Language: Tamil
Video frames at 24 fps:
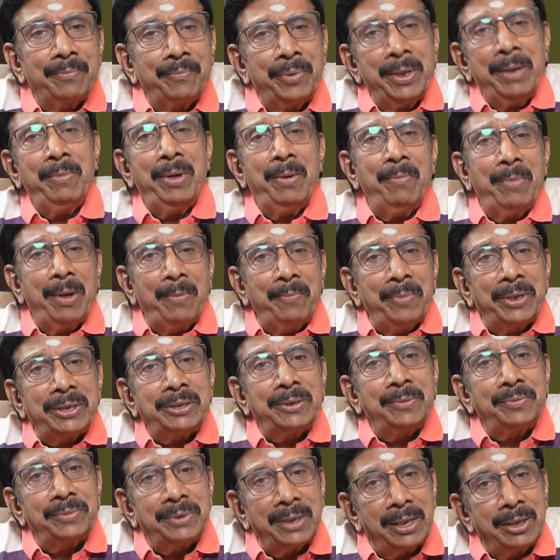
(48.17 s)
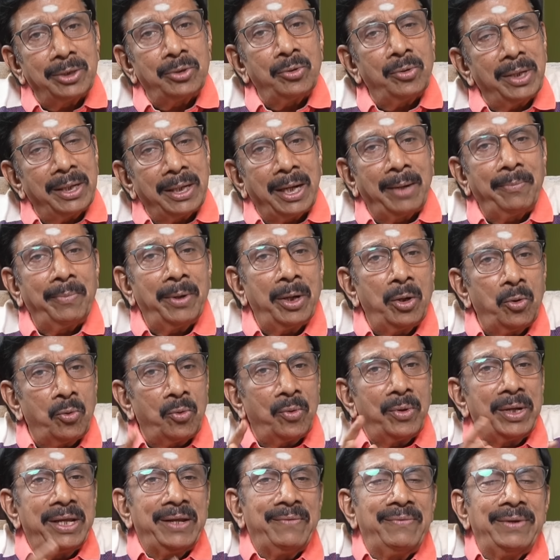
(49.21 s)
ப்ரீமியம் மெம்பர்ஷிப் செலுத்தியுள்ள நண்பர்கள்
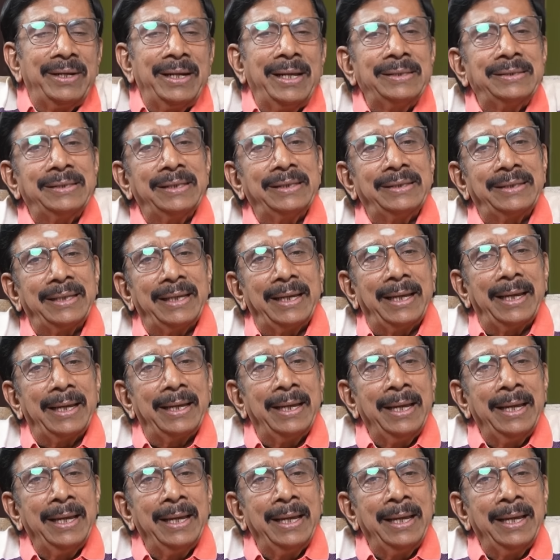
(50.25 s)
உங்களுடைய விலாசத்தை